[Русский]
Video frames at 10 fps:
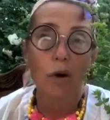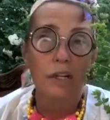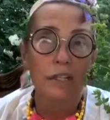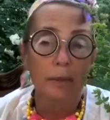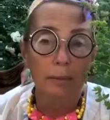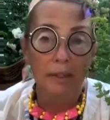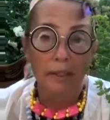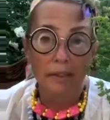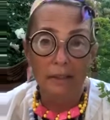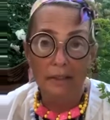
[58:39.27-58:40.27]
смотрят. не было,
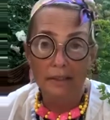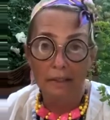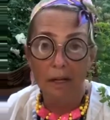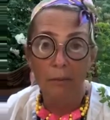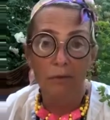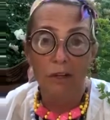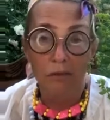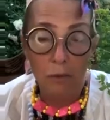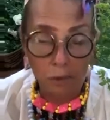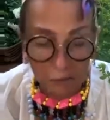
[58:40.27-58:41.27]
Геннадий, как бы
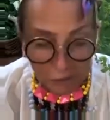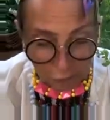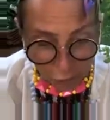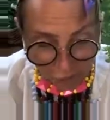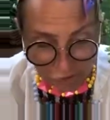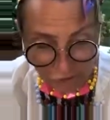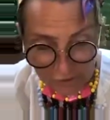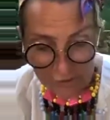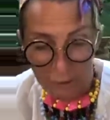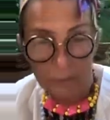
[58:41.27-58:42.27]
фарфоровой своры
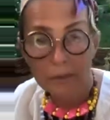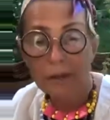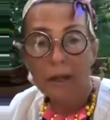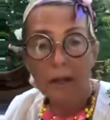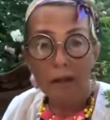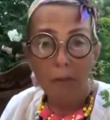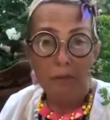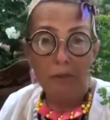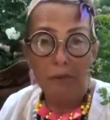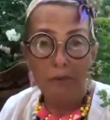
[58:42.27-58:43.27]
сейчас не было. Да как
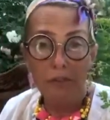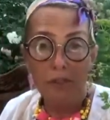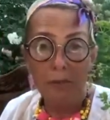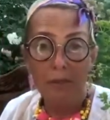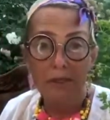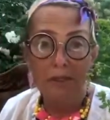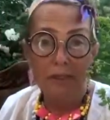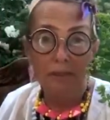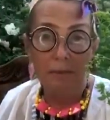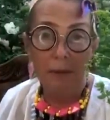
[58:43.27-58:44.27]
будет. будто это в черепки не
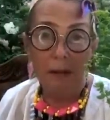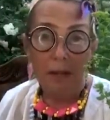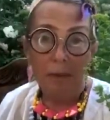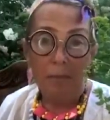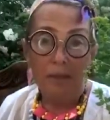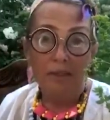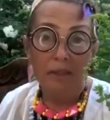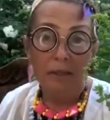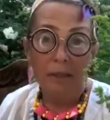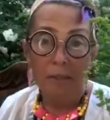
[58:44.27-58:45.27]
разбудили. И
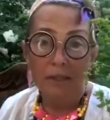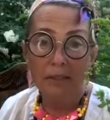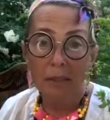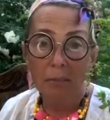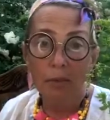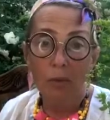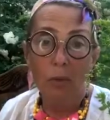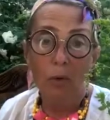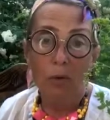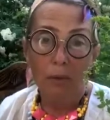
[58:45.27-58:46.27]
бедный, и бедный Ой, Не говори,